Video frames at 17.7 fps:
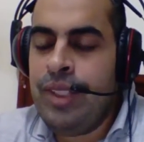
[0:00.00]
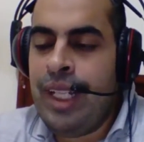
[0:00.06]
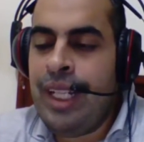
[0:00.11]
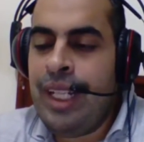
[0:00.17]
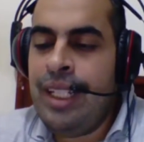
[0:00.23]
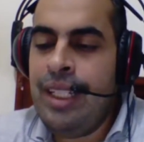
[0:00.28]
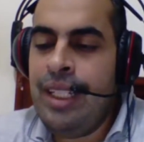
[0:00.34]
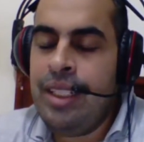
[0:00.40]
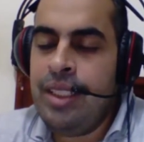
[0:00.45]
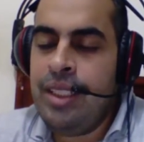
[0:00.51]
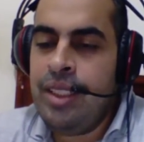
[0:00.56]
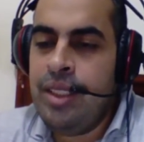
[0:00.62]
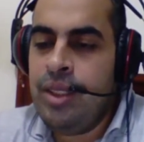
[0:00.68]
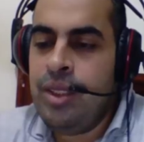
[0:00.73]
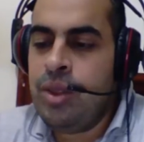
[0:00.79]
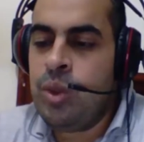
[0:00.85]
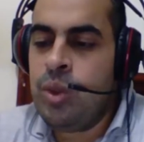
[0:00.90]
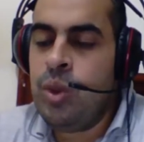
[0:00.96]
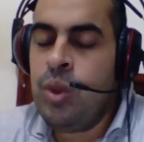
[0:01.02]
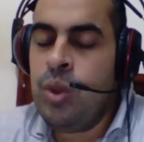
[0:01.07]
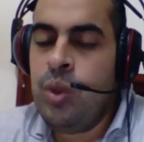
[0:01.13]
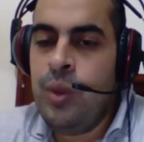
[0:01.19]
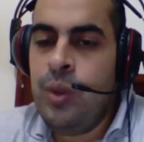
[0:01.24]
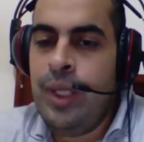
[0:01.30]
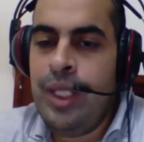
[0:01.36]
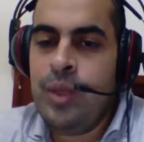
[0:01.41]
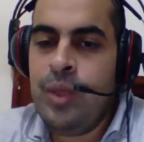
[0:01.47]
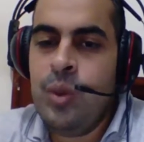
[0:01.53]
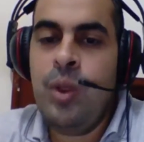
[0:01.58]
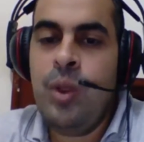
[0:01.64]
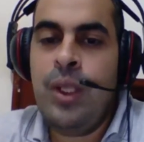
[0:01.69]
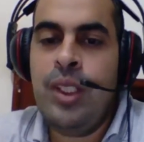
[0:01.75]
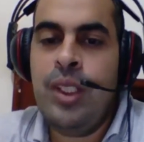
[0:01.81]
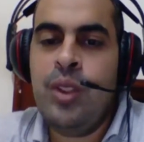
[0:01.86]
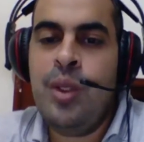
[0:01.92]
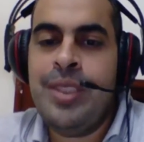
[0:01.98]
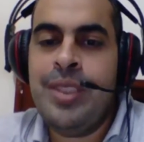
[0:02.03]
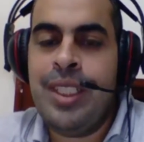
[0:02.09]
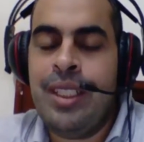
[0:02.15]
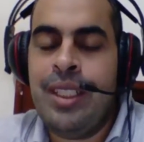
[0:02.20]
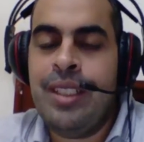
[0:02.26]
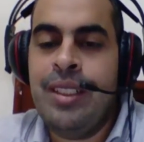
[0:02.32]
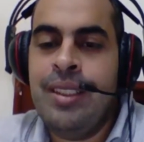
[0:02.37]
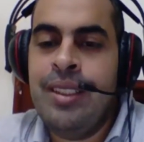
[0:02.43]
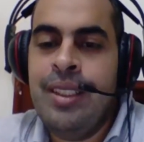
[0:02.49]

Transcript: يحلل صوره كل واحد ويقول له عنده كام سنه